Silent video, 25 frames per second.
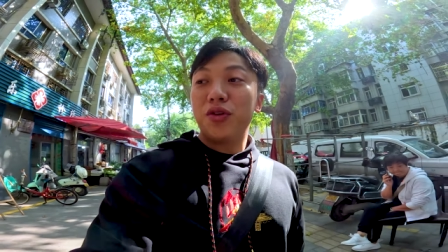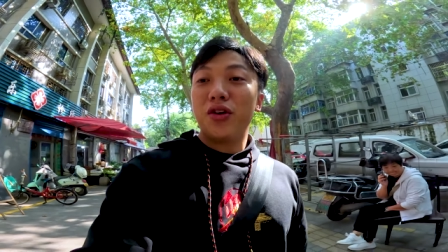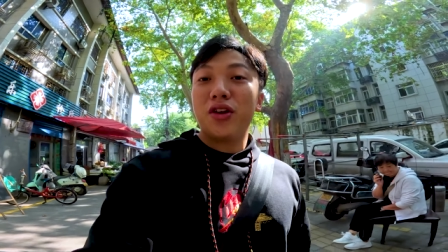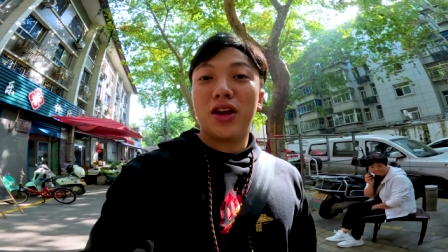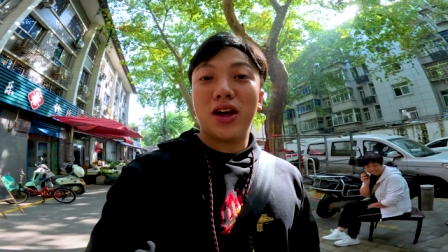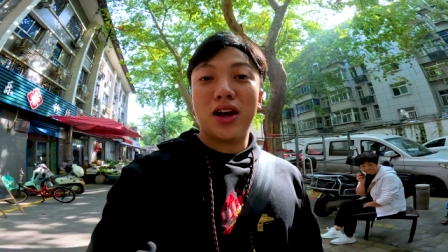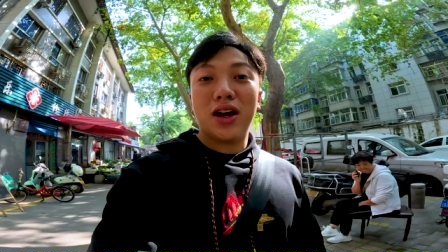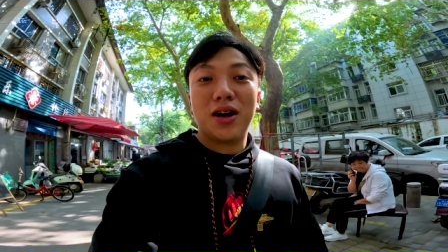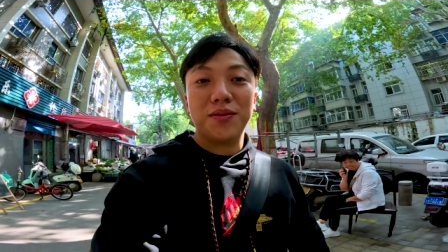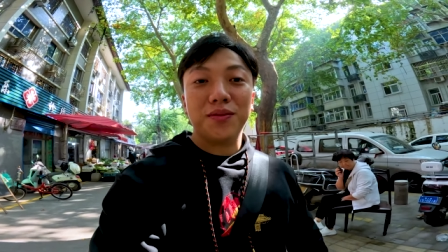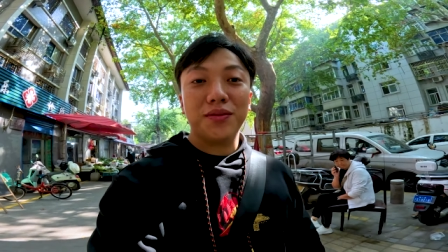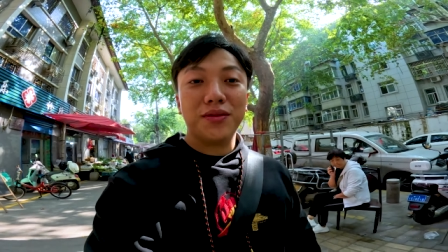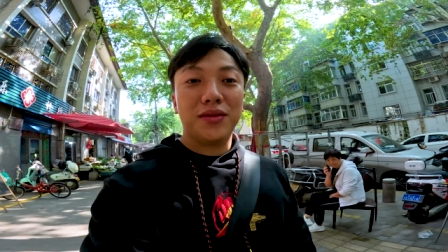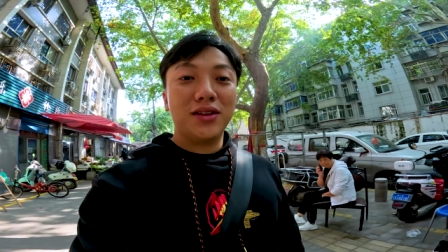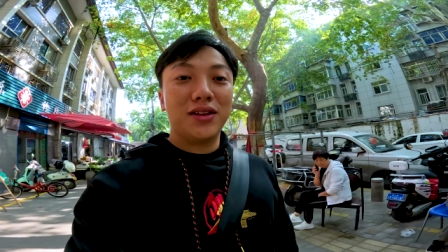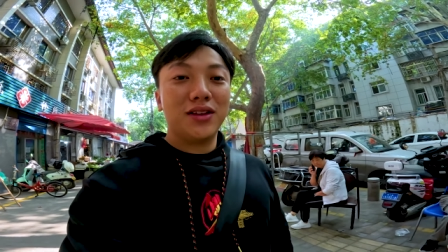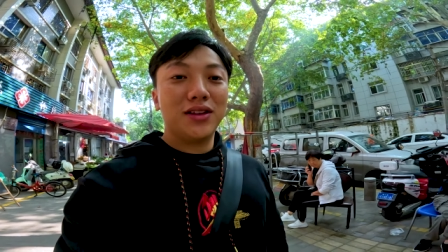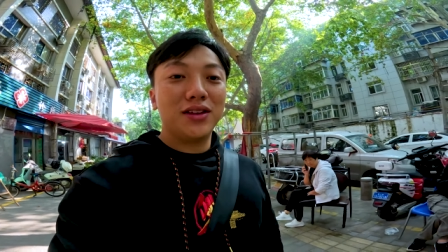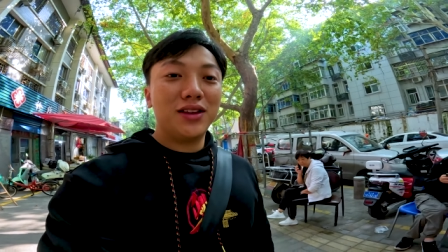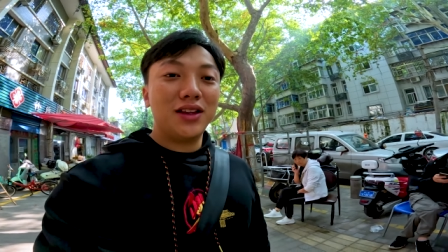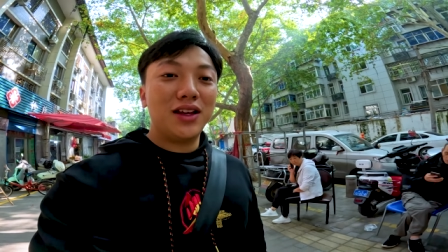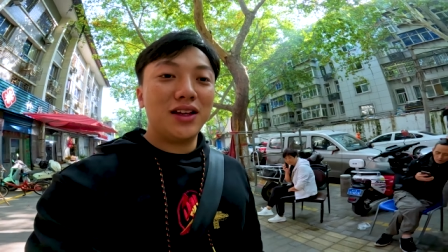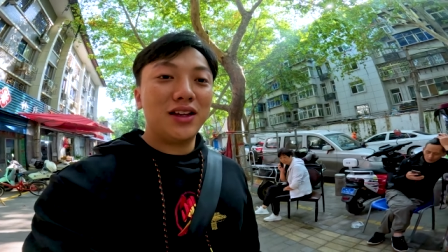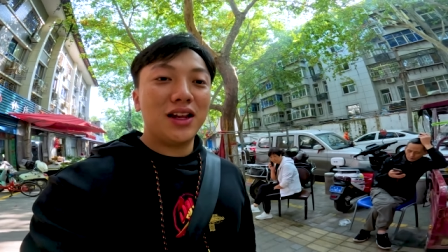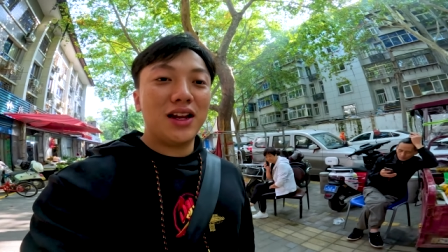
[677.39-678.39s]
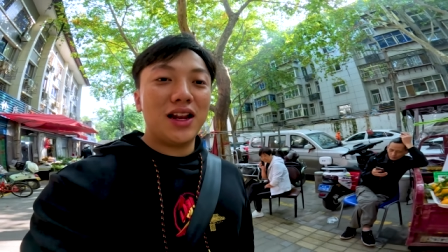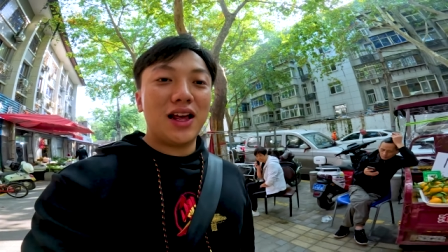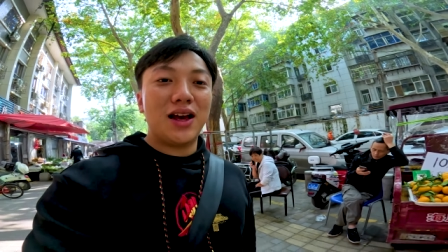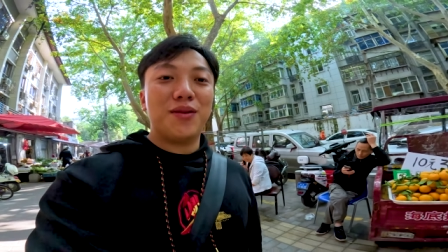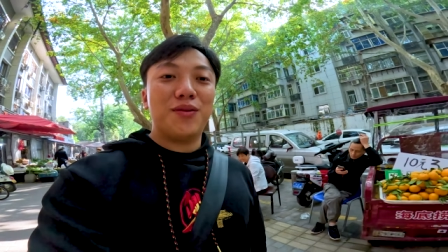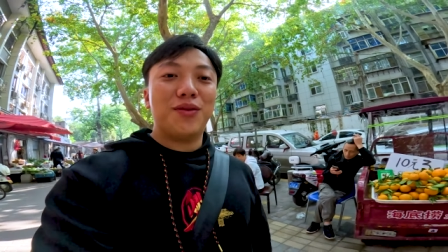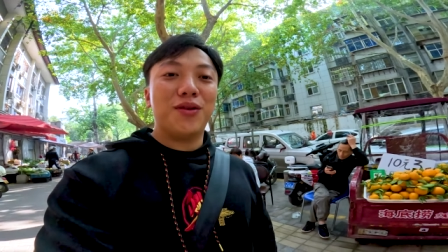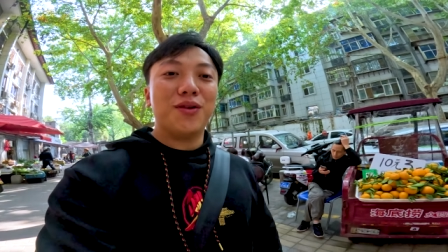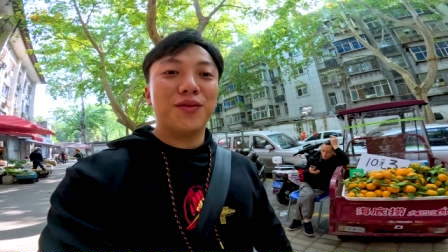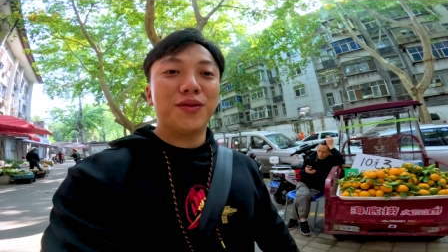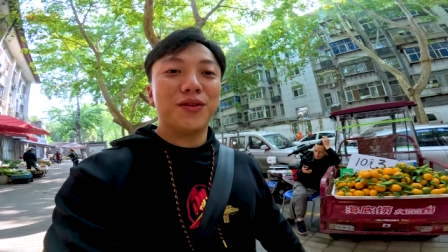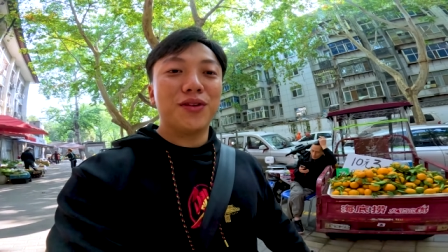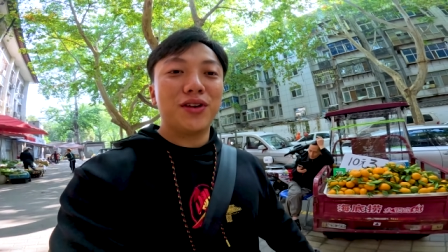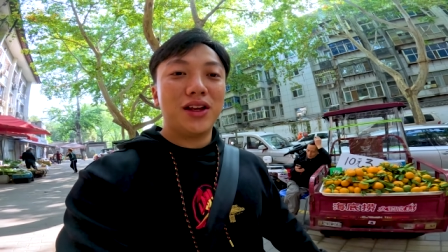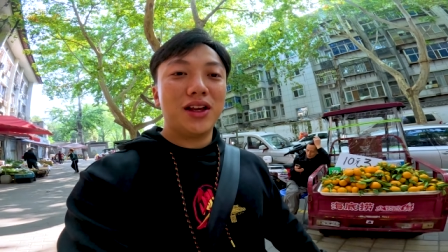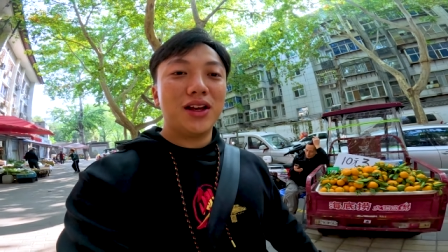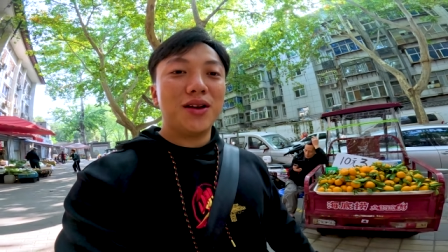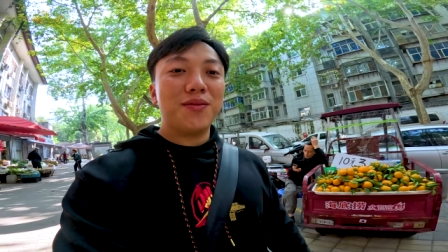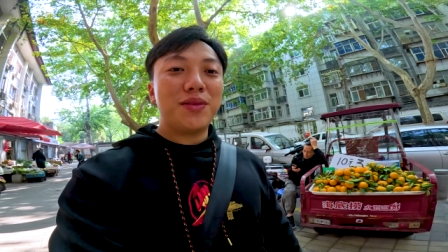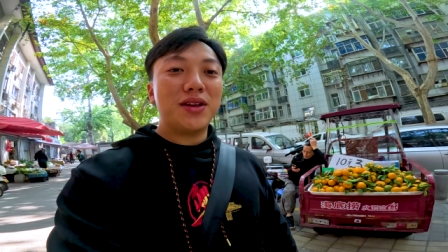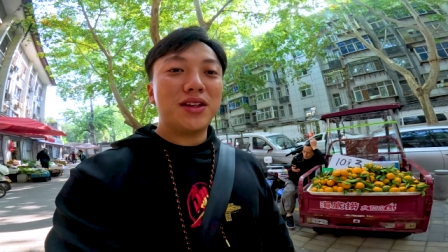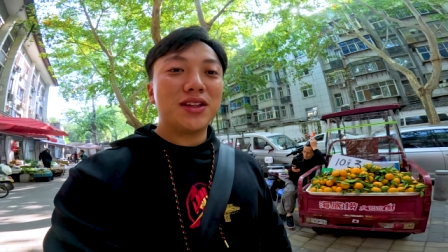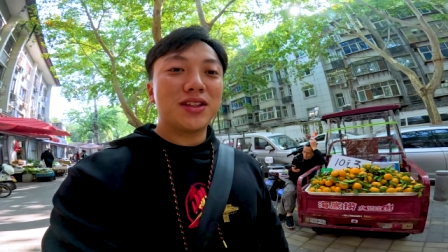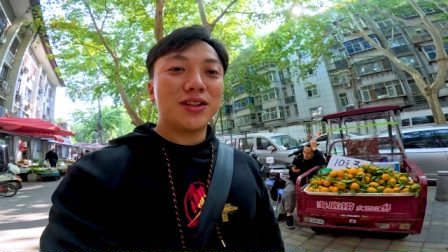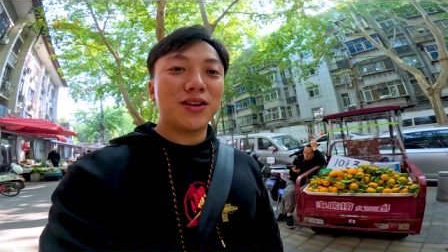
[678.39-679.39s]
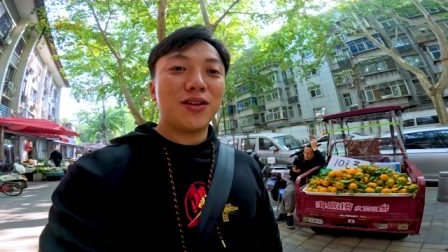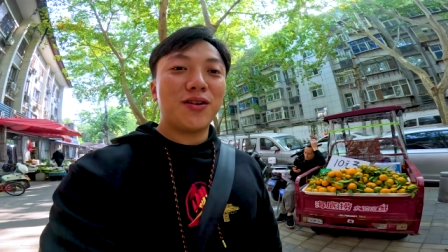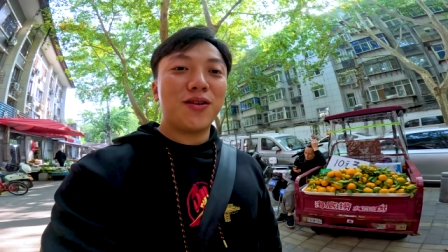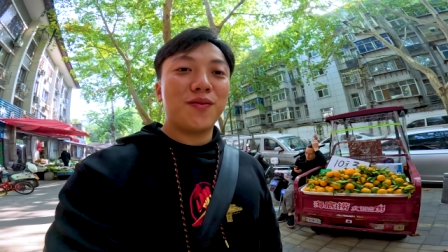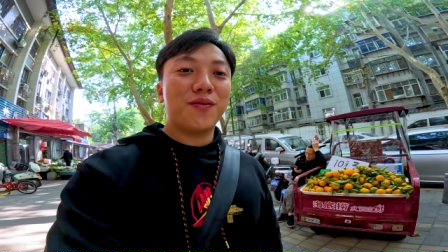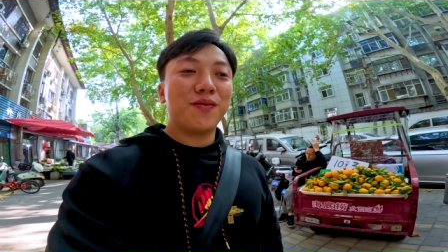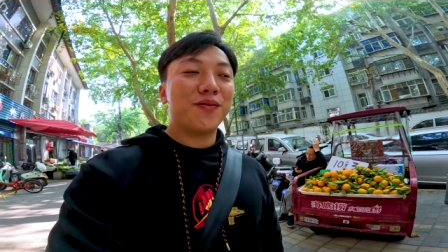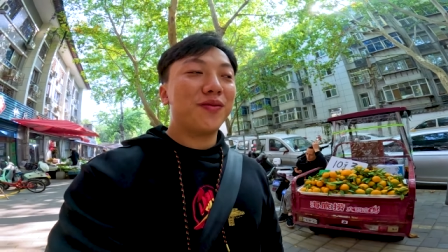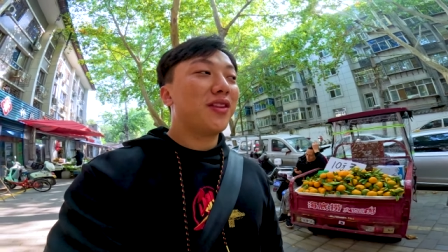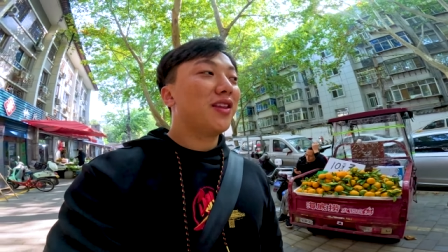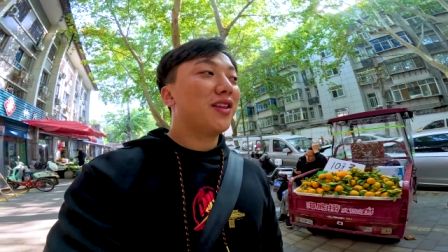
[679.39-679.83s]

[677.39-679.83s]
ด้วยนะครับเนี่ยด้านหลังผมตรงนี้ก็เป็นส้ม